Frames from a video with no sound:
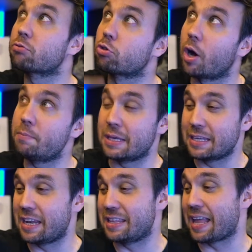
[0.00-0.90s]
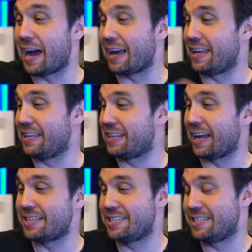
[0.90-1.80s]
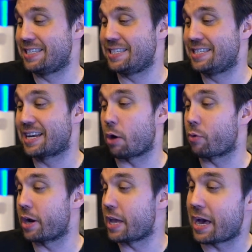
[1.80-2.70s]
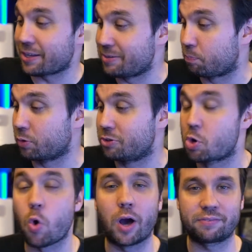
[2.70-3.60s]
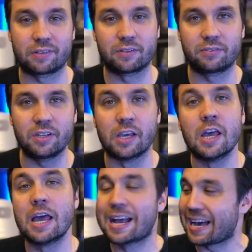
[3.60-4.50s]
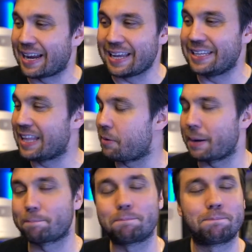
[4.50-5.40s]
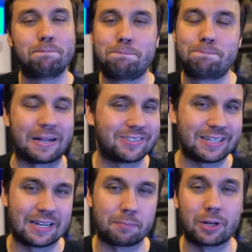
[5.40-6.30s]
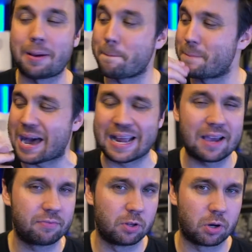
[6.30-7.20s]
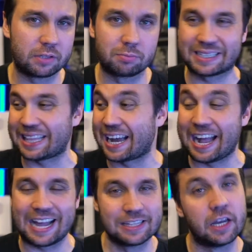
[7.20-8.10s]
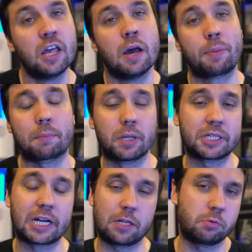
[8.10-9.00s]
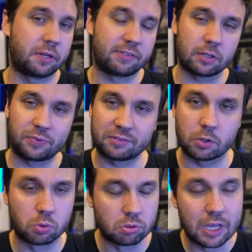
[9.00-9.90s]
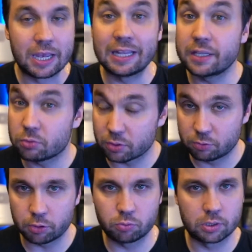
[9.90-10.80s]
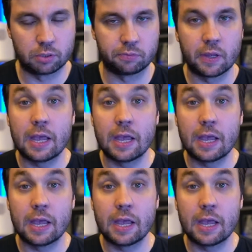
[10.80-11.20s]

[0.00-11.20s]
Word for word: sobe e ele dá, ele dá de, de, de calcanhar, de, de costas, assim. Cara, ele dá uma batida na bola maravilhosa, uma tacada para a bola chegar no cristal e fazer gol. Ele tem só 18 anos.